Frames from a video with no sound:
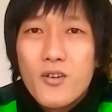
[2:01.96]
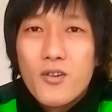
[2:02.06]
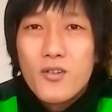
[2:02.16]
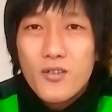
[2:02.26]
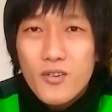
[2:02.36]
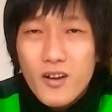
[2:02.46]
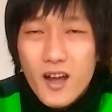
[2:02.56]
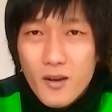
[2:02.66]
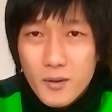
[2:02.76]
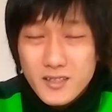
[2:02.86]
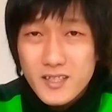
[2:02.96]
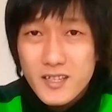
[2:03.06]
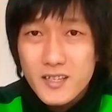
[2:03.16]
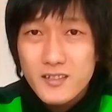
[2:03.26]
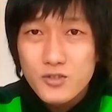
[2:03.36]
itu harta orang tua
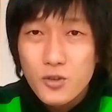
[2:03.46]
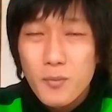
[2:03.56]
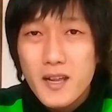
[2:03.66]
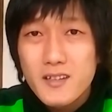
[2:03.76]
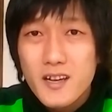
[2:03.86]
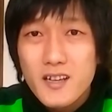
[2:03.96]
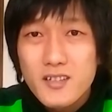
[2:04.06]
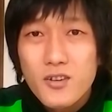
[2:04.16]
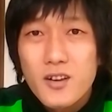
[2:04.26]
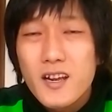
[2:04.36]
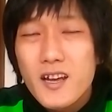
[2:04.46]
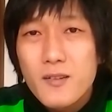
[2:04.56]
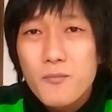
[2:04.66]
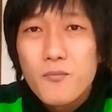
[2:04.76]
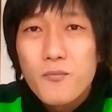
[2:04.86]
gue gue berkeliling ke
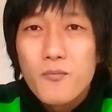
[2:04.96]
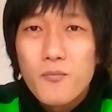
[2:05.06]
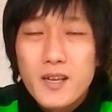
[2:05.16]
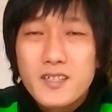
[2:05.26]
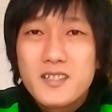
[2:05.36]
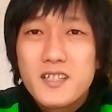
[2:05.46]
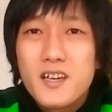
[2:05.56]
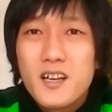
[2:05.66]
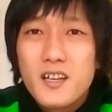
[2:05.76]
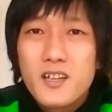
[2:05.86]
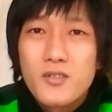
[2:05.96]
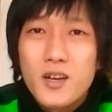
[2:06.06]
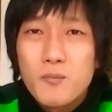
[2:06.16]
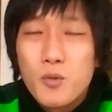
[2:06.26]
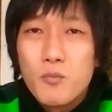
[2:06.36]
properti-properti milik
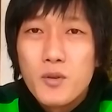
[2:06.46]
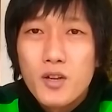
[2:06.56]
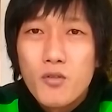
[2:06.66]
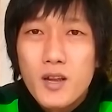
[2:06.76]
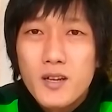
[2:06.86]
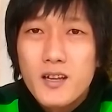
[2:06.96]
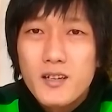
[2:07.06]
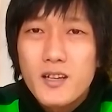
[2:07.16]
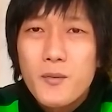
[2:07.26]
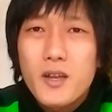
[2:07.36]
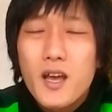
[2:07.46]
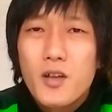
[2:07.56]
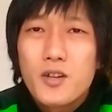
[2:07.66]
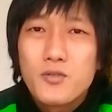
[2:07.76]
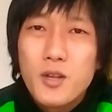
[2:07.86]
orang tua gue yang harganya sekitar
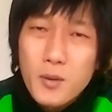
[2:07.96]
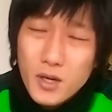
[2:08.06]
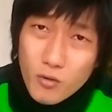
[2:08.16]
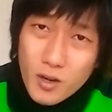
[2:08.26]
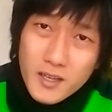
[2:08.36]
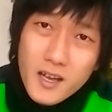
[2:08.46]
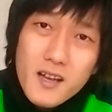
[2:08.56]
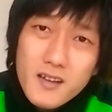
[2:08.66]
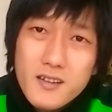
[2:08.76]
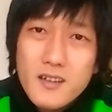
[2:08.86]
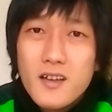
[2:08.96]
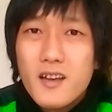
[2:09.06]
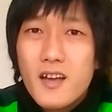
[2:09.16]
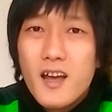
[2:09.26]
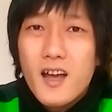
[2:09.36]
100 miliar guys
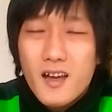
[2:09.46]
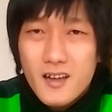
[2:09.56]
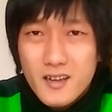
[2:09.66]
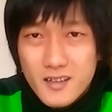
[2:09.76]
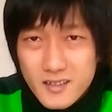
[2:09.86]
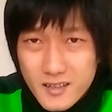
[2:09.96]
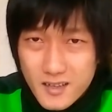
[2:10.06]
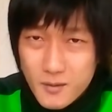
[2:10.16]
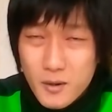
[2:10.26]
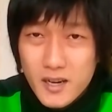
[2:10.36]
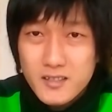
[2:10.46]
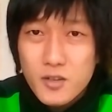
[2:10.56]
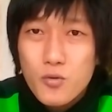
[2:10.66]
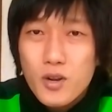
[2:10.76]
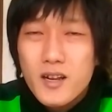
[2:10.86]
dan kakek gue itu
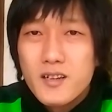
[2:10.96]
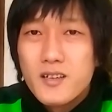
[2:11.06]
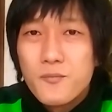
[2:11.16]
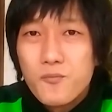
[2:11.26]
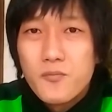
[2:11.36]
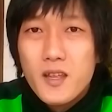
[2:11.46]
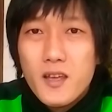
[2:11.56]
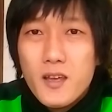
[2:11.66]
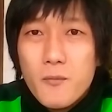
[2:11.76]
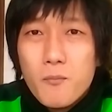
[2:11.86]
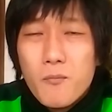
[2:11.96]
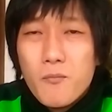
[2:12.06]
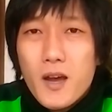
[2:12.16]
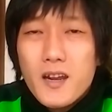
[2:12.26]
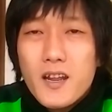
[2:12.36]
mempunyai perusahaan mie
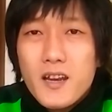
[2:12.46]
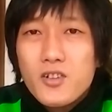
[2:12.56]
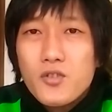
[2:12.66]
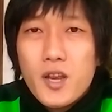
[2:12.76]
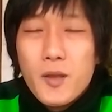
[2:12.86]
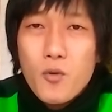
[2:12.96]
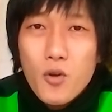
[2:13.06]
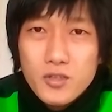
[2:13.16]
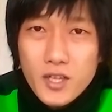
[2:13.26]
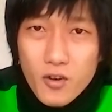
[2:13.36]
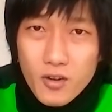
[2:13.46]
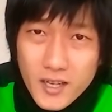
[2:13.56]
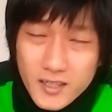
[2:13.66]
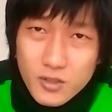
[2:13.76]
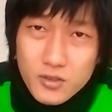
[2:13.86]
itu harganya sekitar
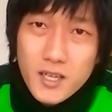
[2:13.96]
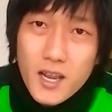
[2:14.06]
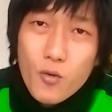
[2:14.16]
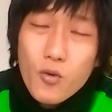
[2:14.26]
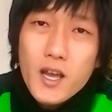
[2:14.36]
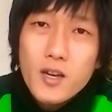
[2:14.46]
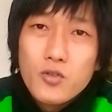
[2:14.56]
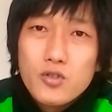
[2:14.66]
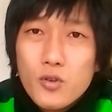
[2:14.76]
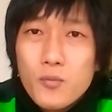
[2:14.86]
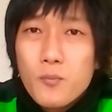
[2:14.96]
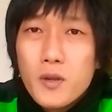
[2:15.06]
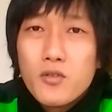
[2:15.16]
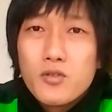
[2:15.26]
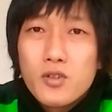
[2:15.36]
satu triliun guys jadi
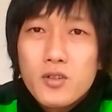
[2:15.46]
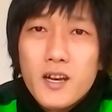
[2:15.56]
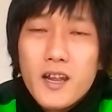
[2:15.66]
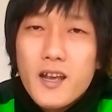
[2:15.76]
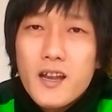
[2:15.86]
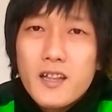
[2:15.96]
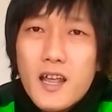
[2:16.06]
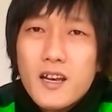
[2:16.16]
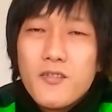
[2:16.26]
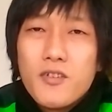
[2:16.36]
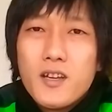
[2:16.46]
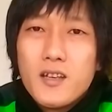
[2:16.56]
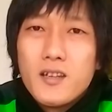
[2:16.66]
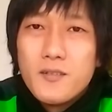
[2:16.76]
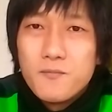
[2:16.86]
gue mengorbankan satu
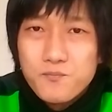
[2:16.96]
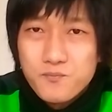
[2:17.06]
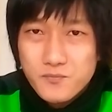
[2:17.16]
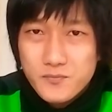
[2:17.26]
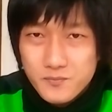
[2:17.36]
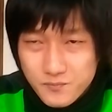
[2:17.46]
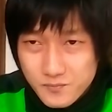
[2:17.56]
triliun lebih